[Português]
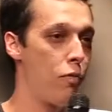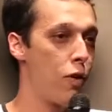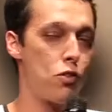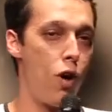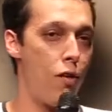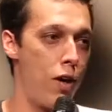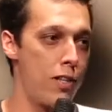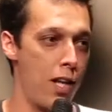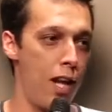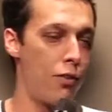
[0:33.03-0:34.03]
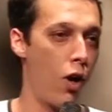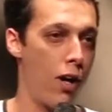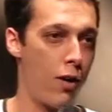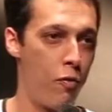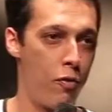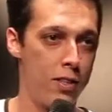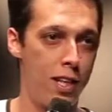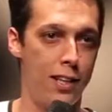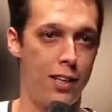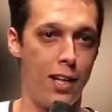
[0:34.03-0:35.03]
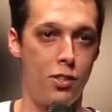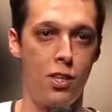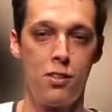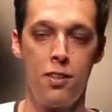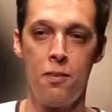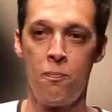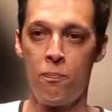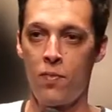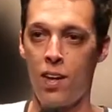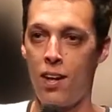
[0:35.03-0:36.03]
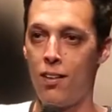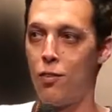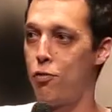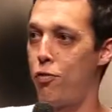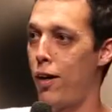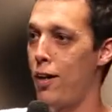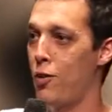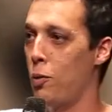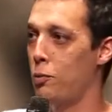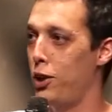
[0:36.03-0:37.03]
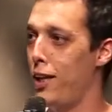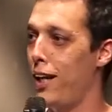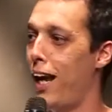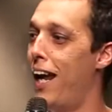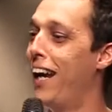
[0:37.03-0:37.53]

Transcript: Foi só uma voz aleatória que eu fiz aí, tá? Vocês... Falei o nome de ninguém.